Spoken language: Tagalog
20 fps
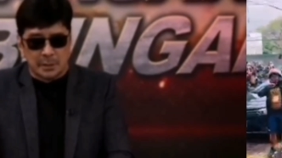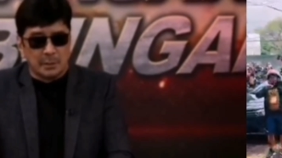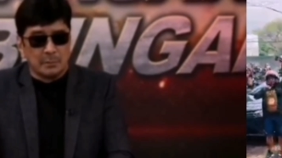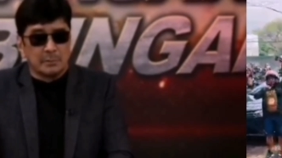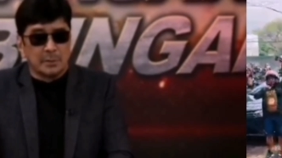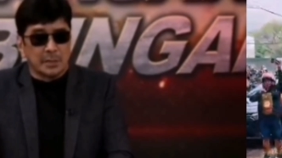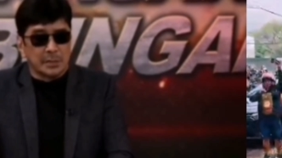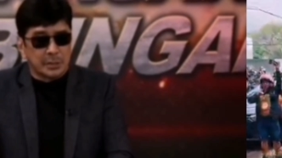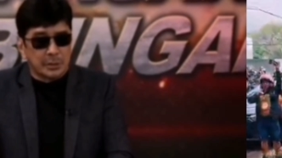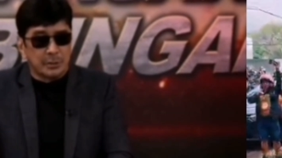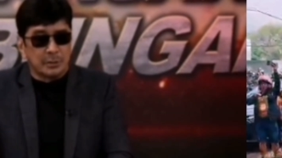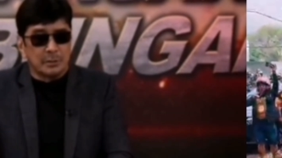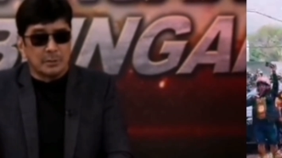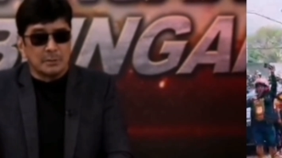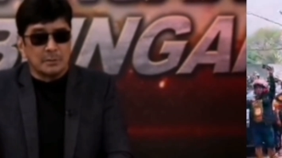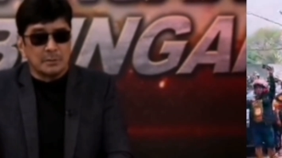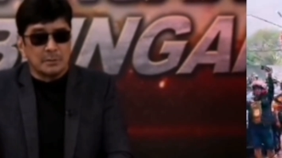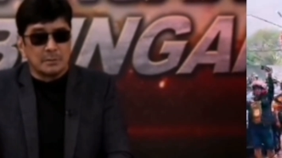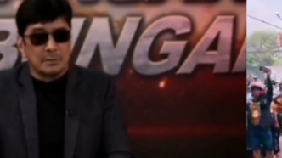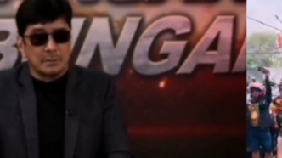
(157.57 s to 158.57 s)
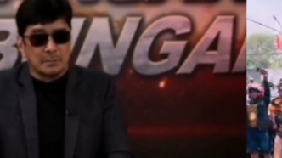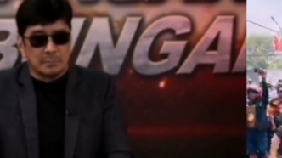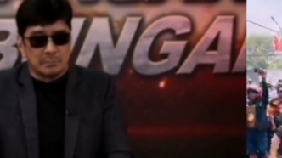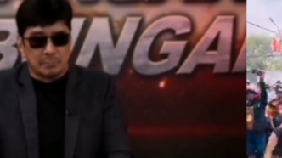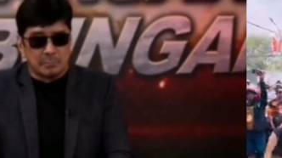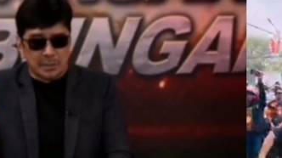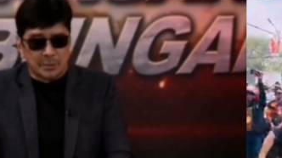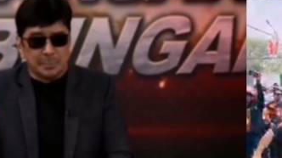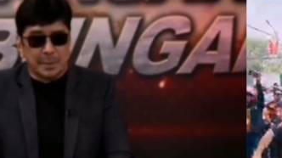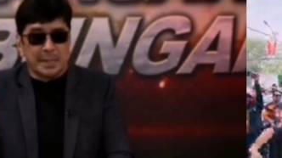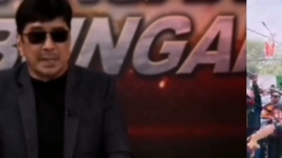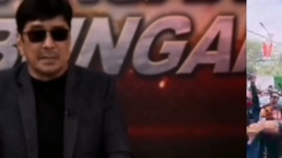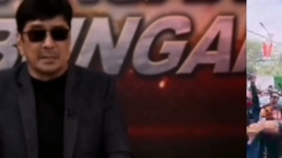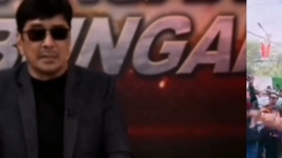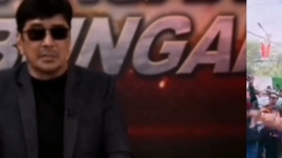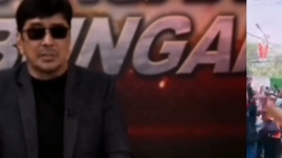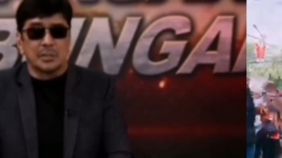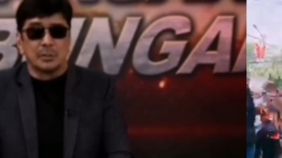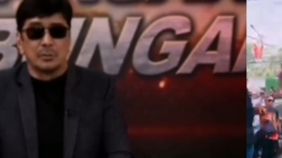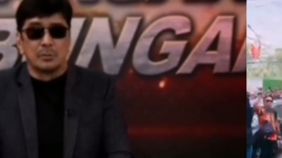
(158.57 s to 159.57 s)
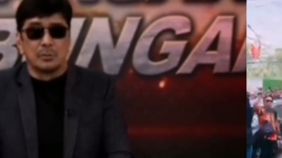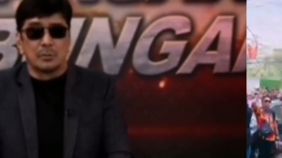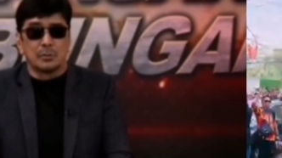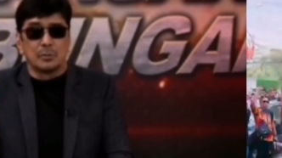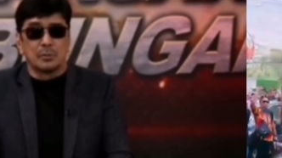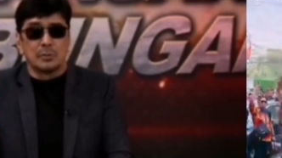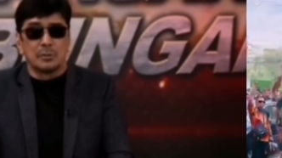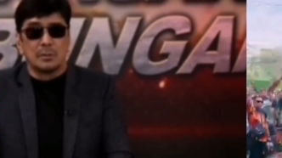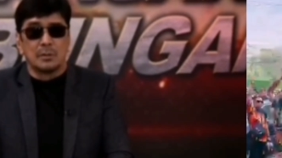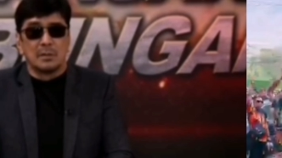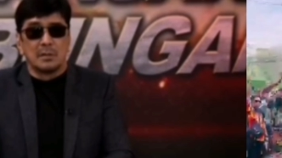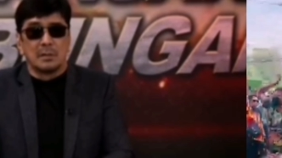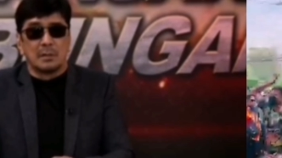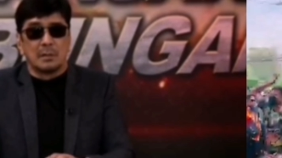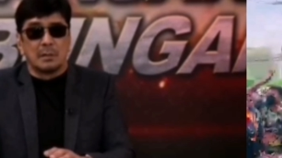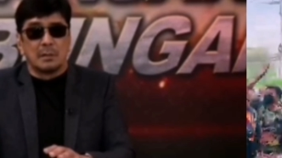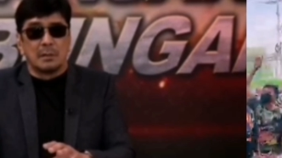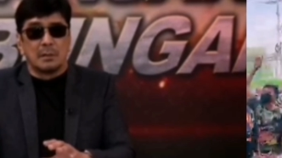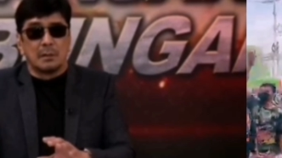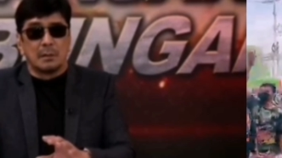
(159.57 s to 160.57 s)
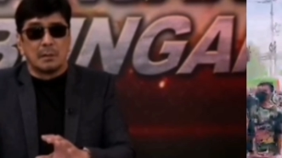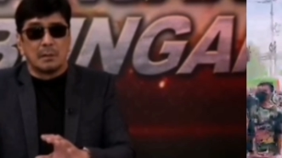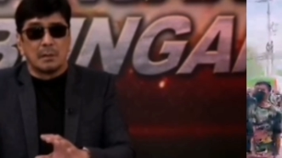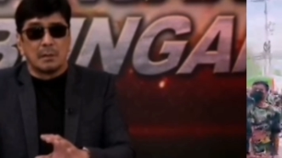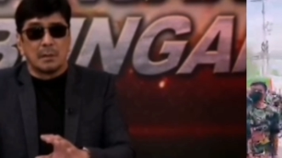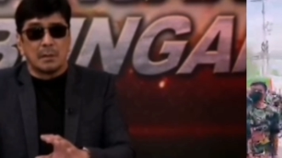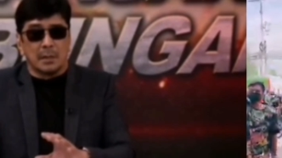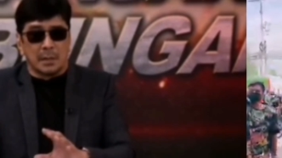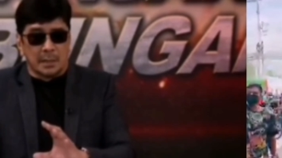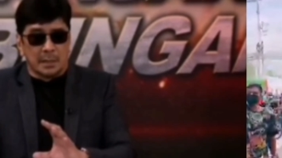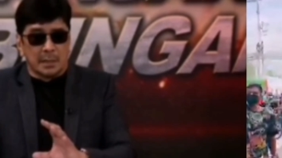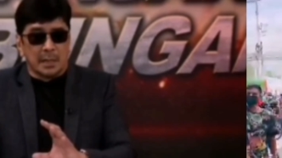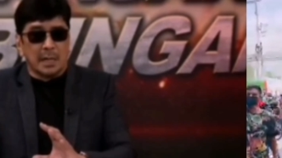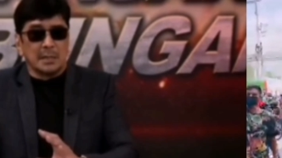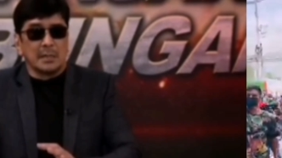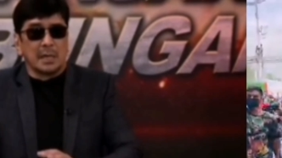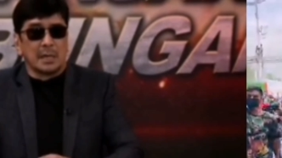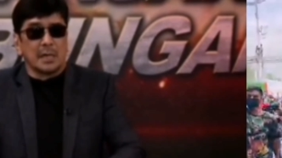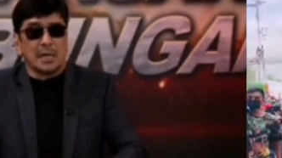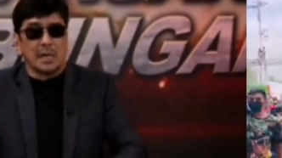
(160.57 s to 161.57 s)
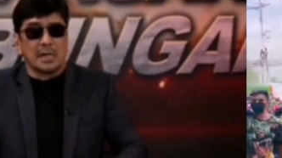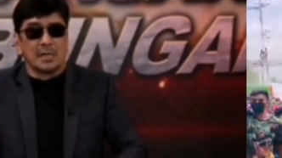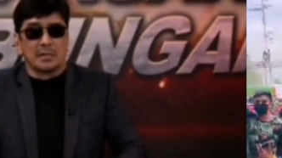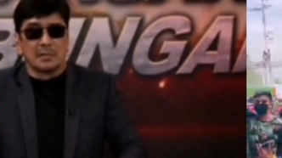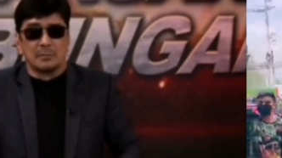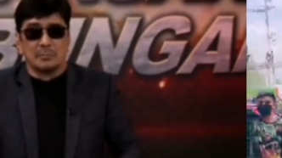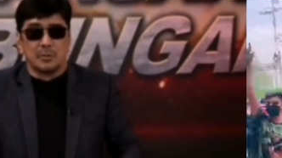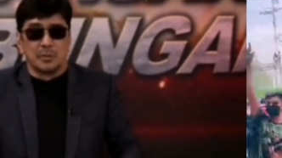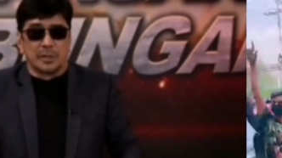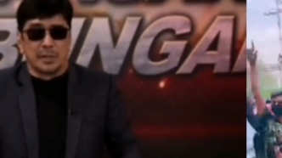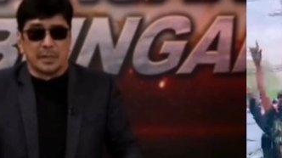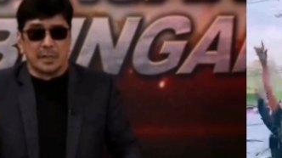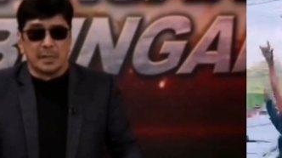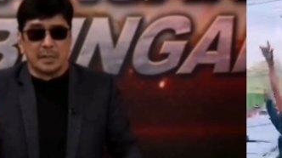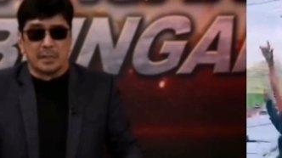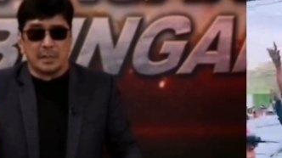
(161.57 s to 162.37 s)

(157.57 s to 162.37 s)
Sa kondisyon, mas maganda sigurong inaanyayahan ko muna